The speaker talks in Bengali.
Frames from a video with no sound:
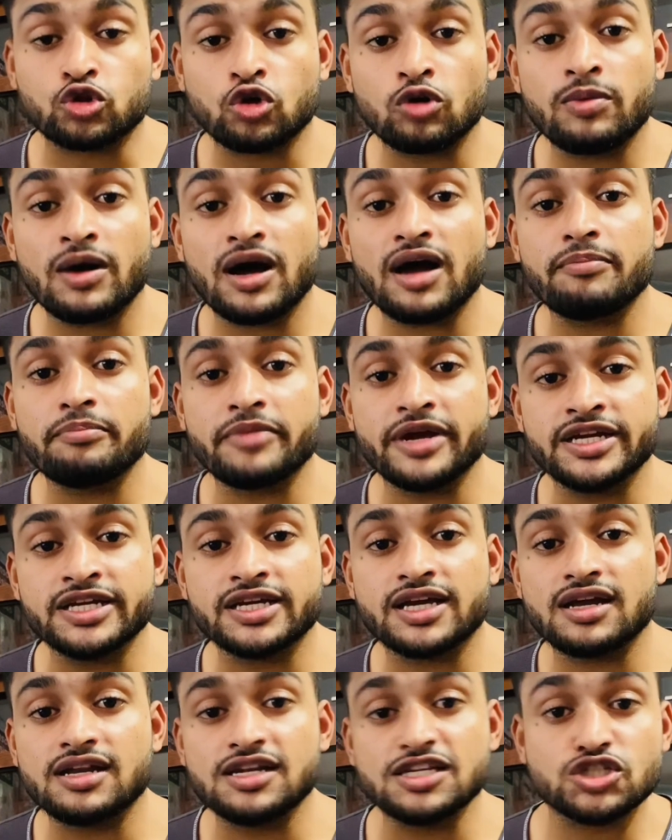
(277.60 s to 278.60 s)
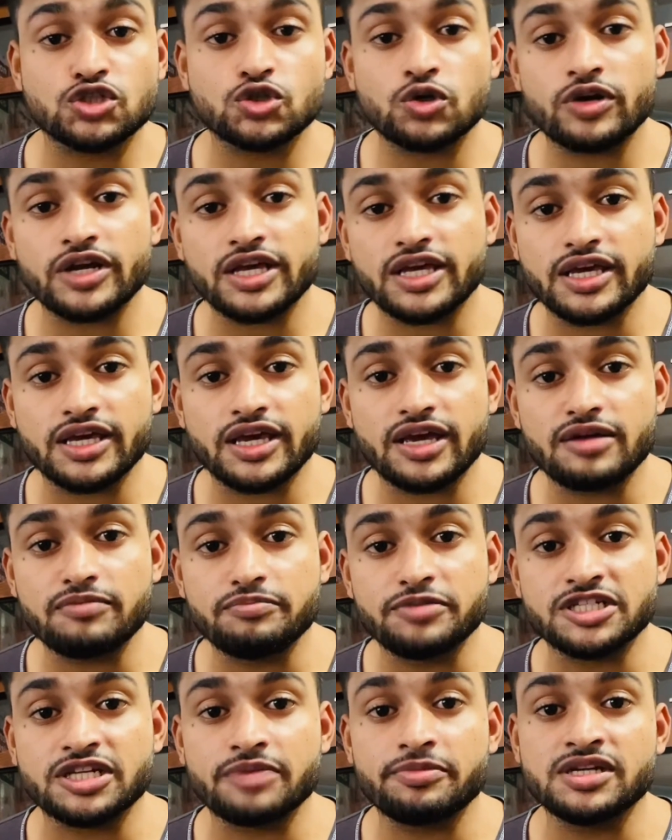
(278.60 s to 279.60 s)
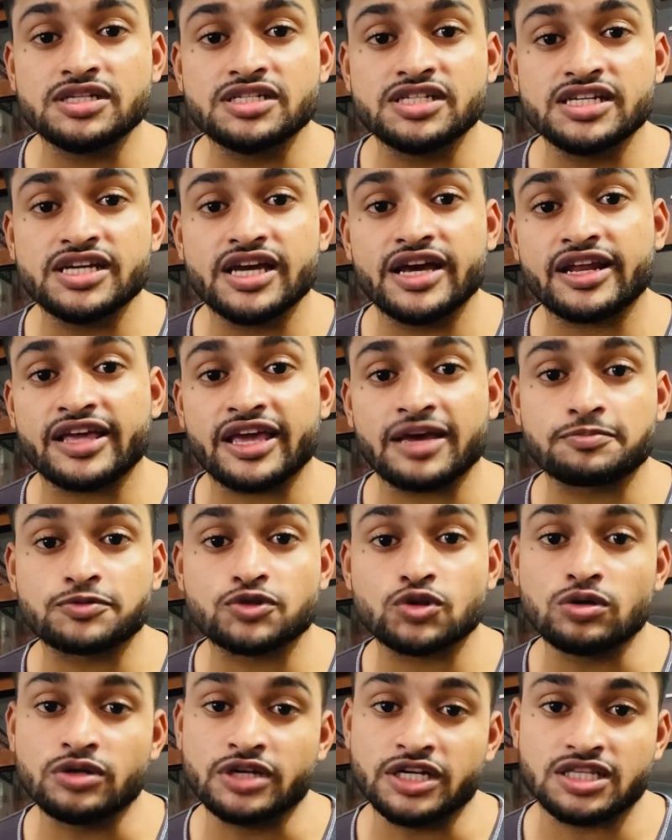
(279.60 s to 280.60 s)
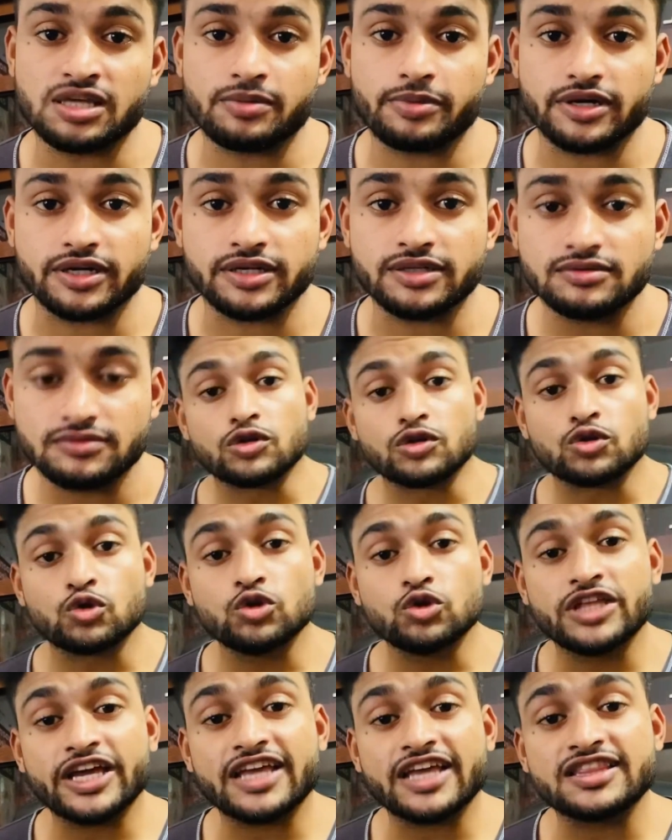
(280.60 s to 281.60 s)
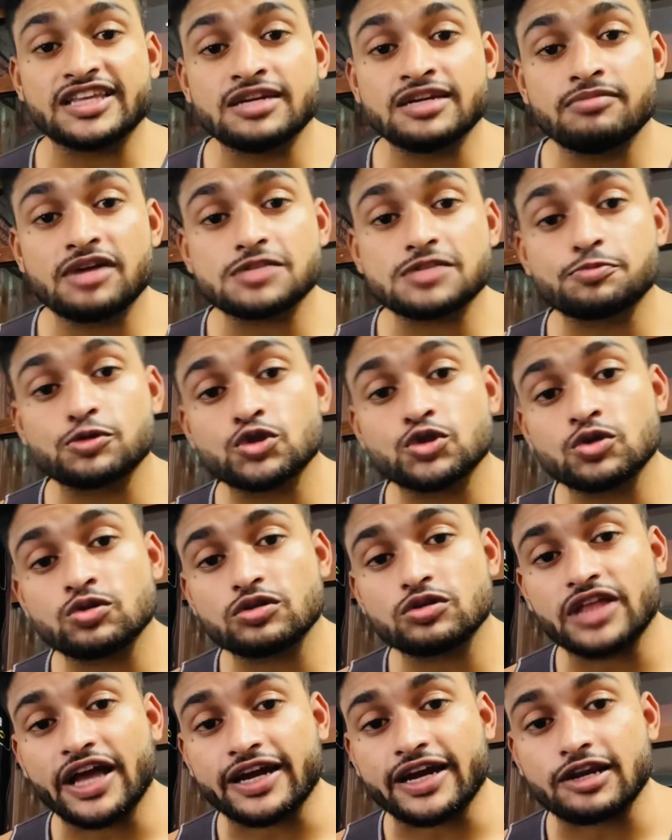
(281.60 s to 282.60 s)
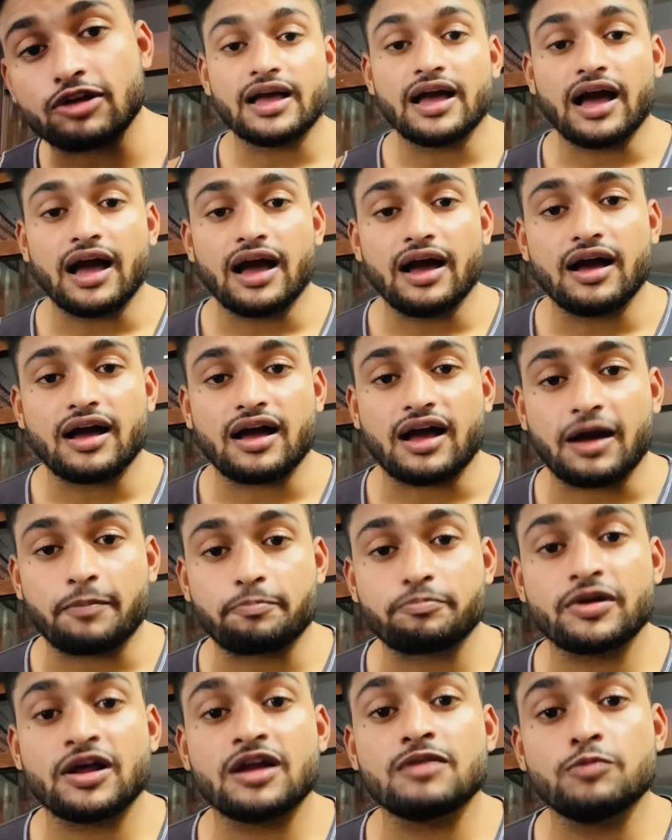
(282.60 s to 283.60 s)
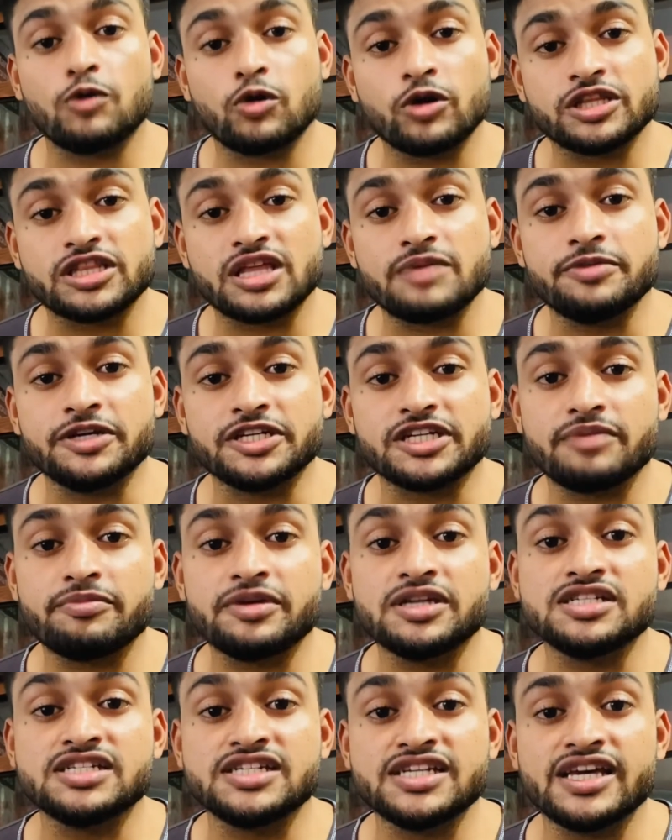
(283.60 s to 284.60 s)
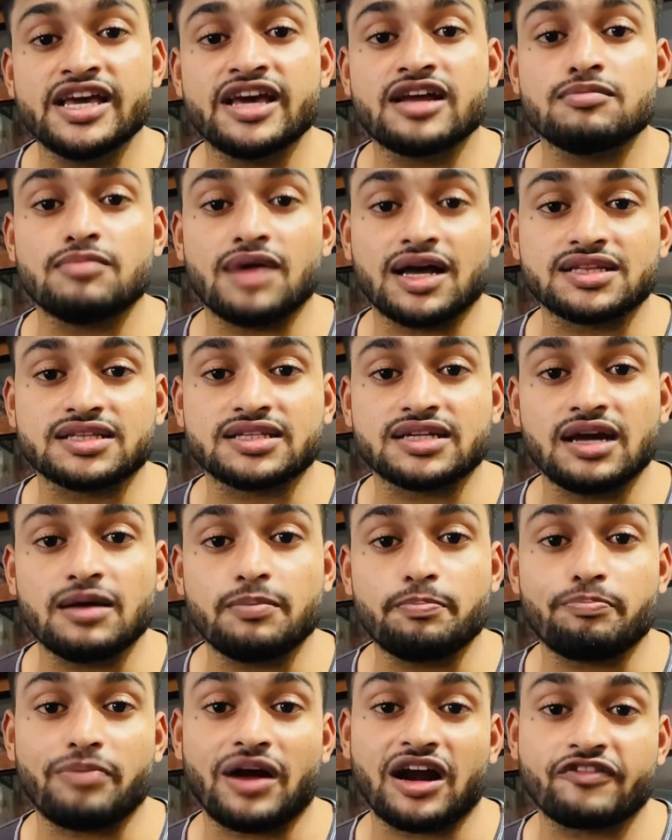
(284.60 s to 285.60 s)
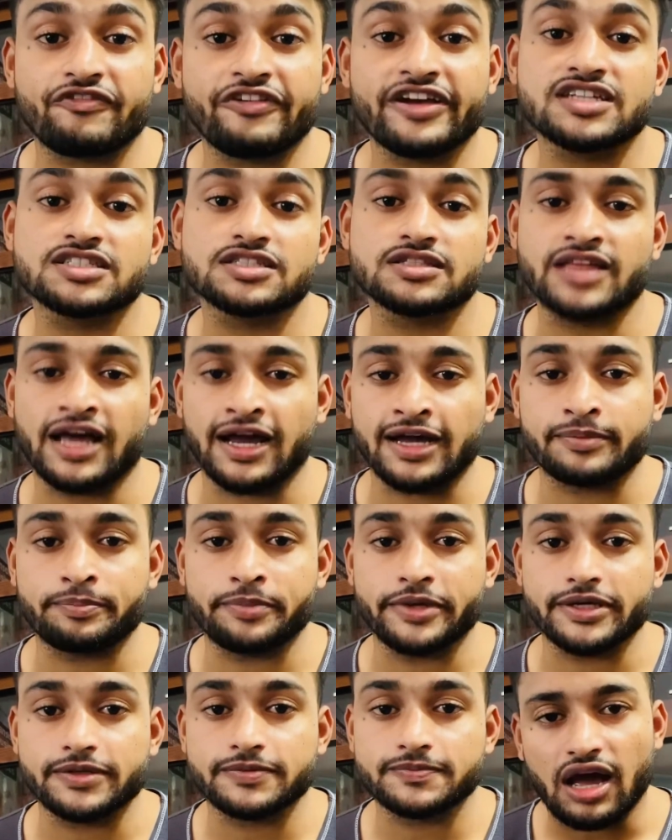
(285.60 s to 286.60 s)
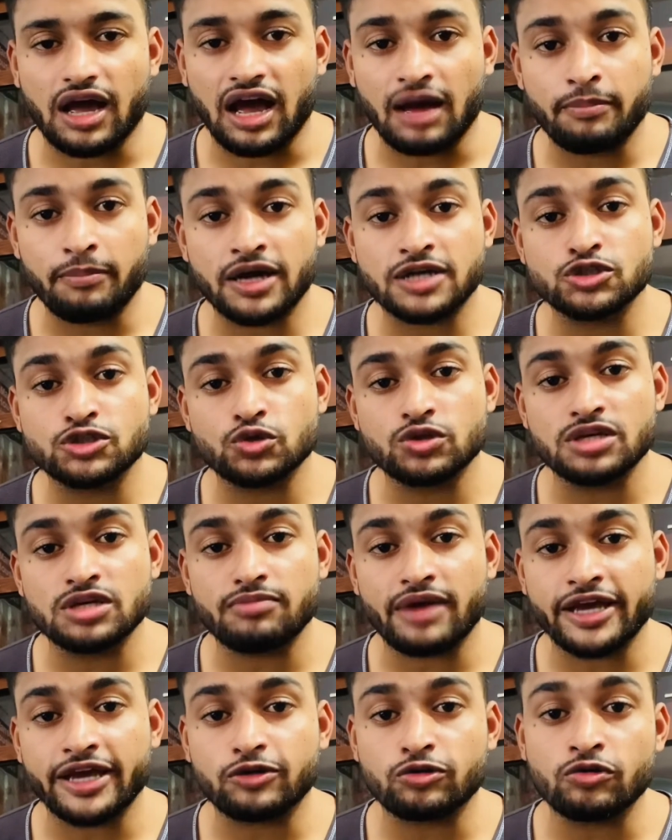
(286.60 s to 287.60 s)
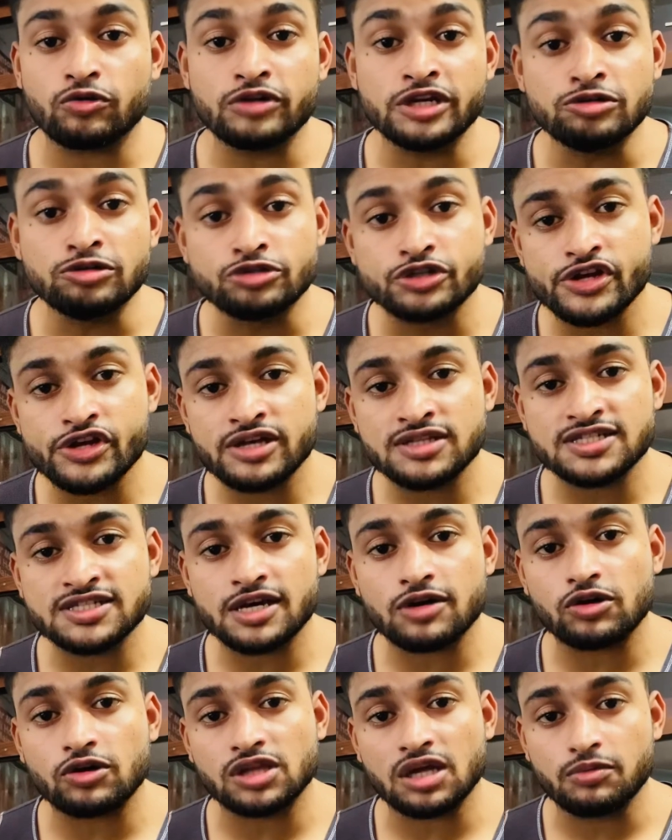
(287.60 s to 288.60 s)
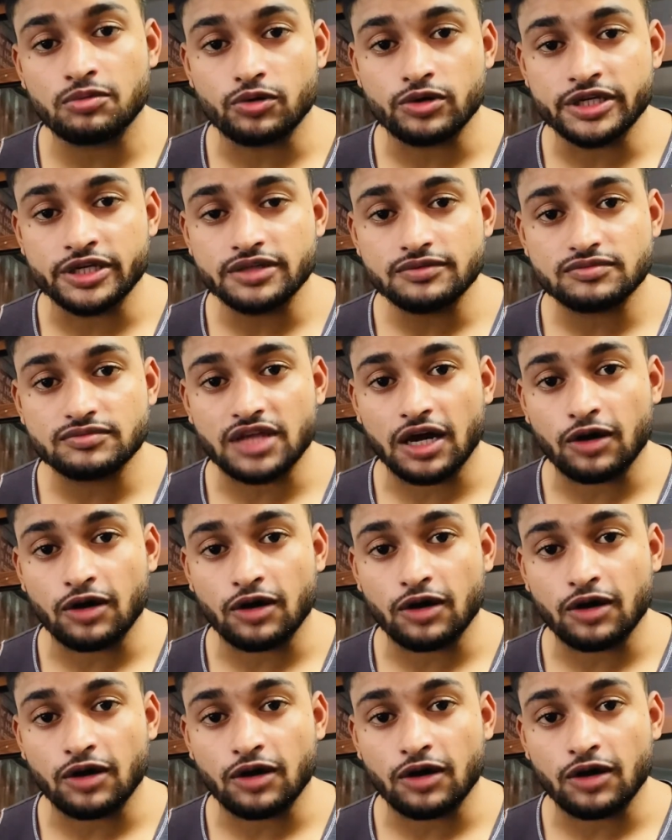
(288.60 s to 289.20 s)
অথবা মেডিকেল স্টোরে গিয়ে ভিটামিন ডি এর ক্যাপসুল নিতে পারেন দুই থেকে তিন মাস পর্যন্ত থাকলেও আপনার বডিতে ভিটামিন ডি এর মাত্রা পারফেক্ট থাকবে আবার যদি মাইক্রোনিউট্রিয়েন্টসের কথা বলি